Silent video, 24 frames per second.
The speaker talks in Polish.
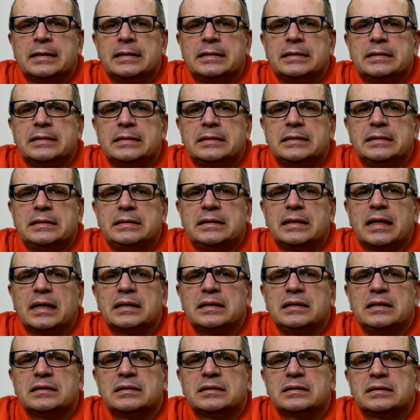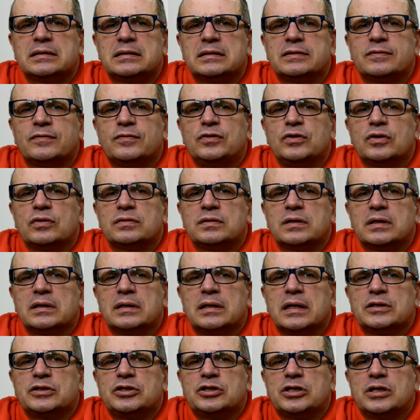Y, jaki jest wniosek
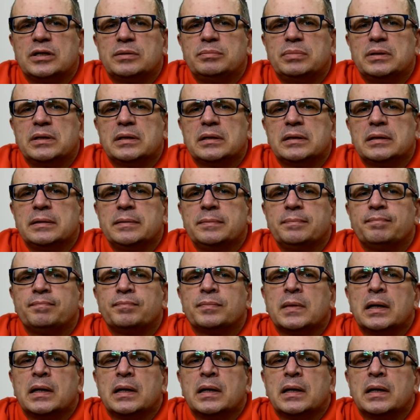dla Ciebie?